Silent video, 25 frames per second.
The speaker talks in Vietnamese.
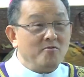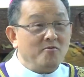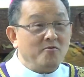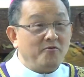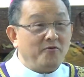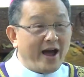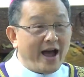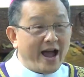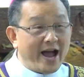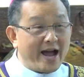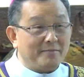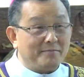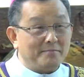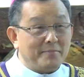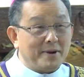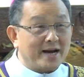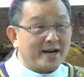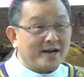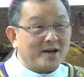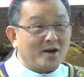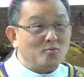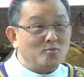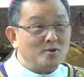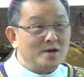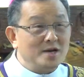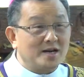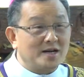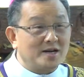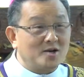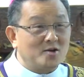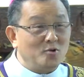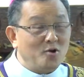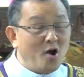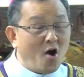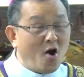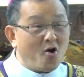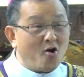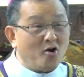vàng mà không được
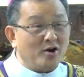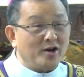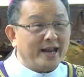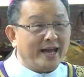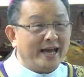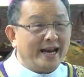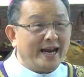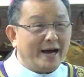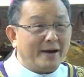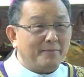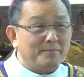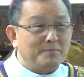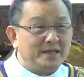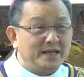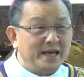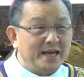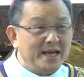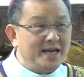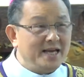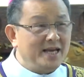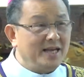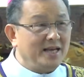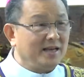cứu độ để làm gì